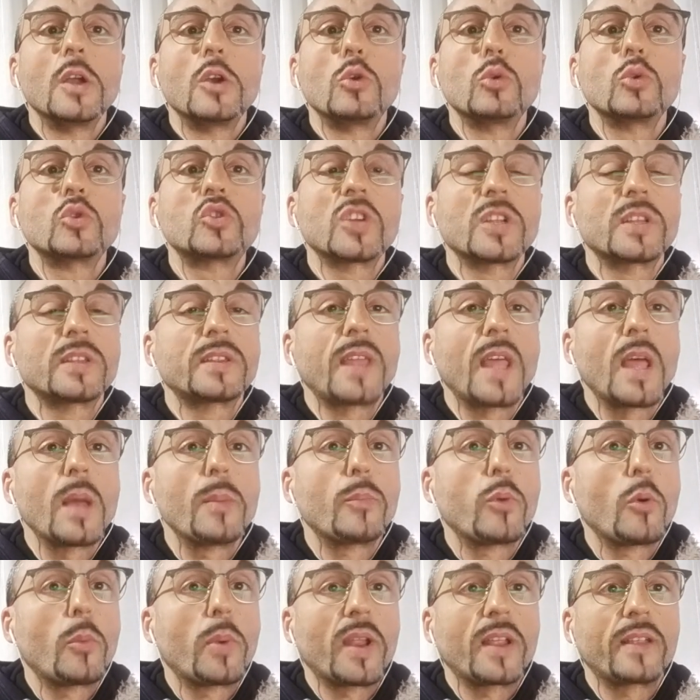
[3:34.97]
non c'è
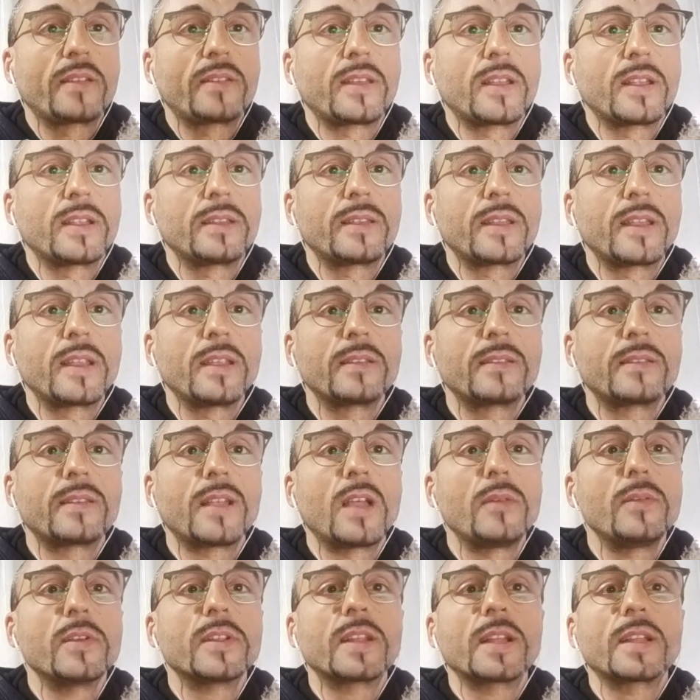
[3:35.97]
tempo per essere tristi,
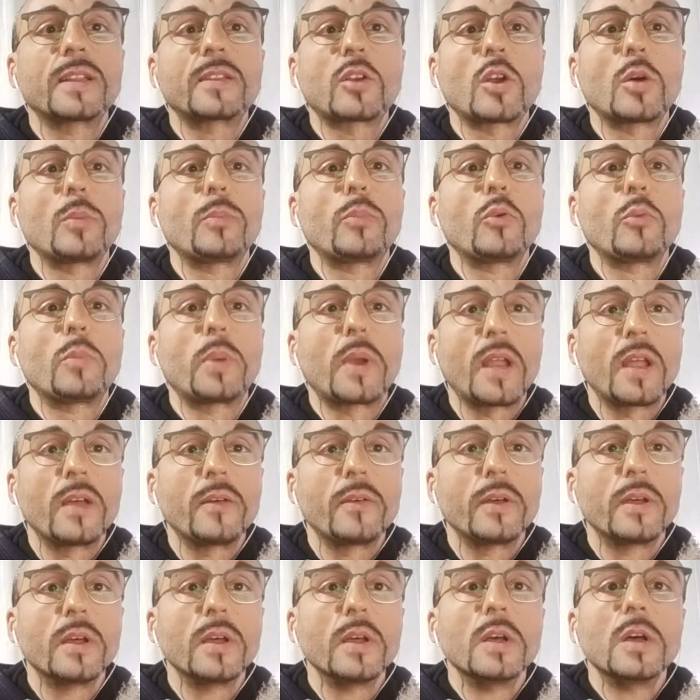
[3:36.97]
la vita è troppo
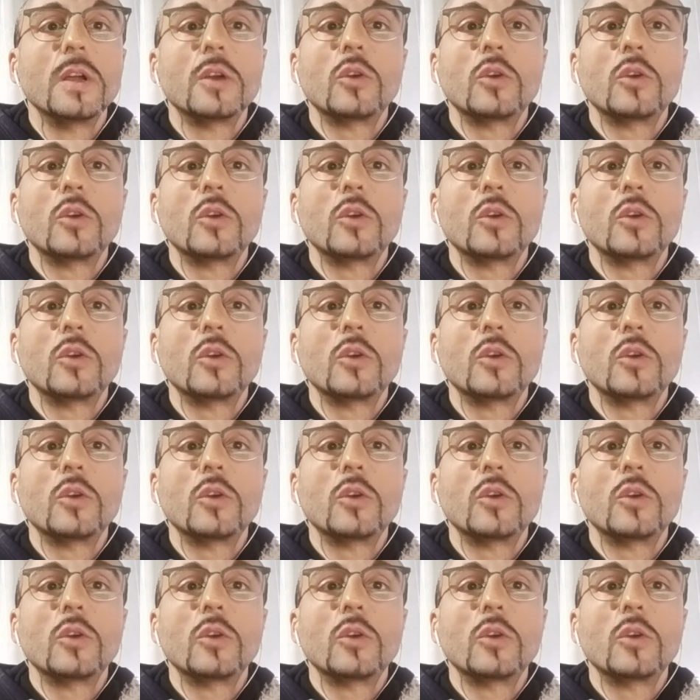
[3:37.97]
breve,